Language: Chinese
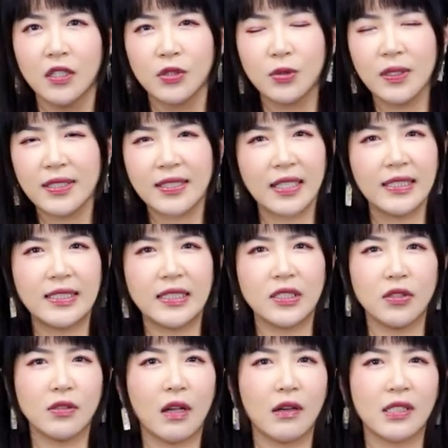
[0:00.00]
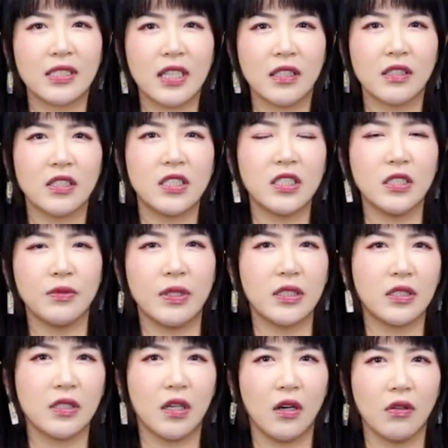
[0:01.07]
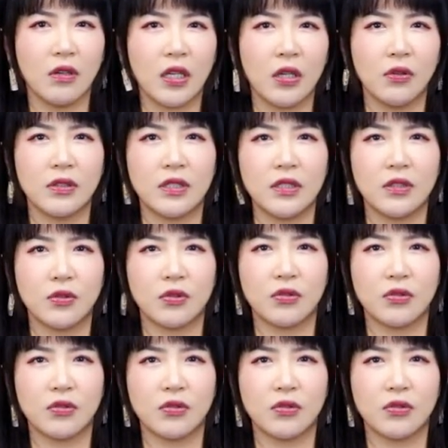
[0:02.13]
所以在接受到了这样的质问之后，AOC 就